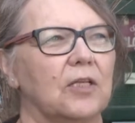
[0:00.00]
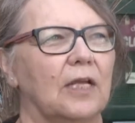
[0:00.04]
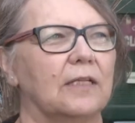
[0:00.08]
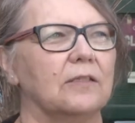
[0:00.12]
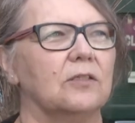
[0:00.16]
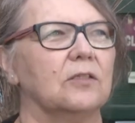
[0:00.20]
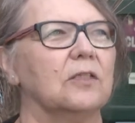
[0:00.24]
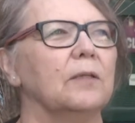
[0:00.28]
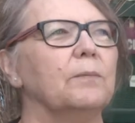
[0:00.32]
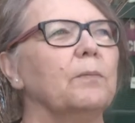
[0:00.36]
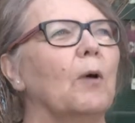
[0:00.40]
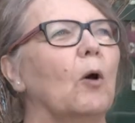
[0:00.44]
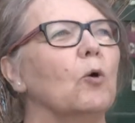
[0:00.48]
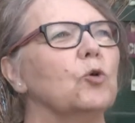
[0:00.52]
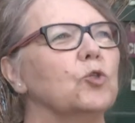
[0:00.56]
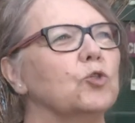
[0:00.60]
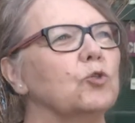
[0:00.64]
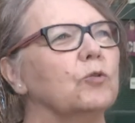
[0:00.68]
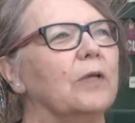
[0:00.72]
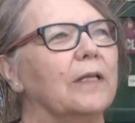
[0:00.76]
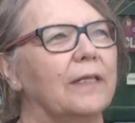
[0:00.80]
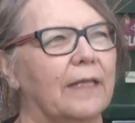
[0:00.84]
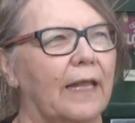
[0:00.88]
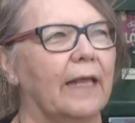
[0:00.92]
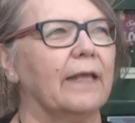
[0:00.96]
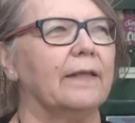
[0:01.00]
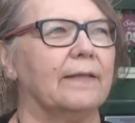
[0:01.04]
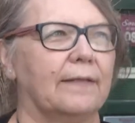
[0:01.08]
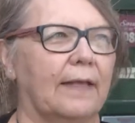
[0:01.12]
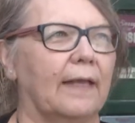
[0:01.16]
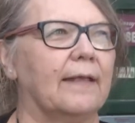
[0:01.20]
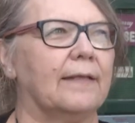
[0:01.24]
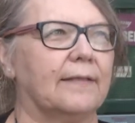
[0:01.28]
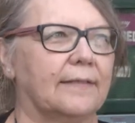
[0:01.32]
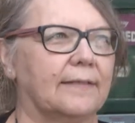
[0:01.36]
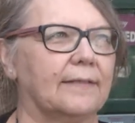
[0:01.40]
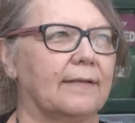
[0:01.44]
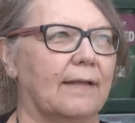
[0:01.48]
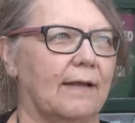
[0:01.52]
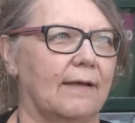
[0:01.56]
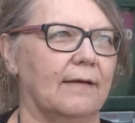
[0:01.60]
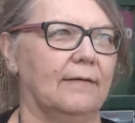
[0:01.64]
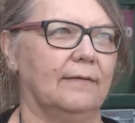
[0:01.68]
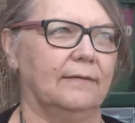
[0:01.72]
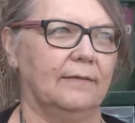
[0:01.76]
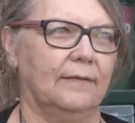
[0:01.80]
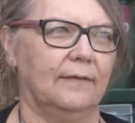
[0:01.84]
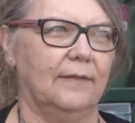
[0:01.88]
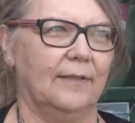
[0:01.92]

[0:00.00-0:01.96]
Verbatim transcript: Also die brauchst du nicht ex extra. Mhm.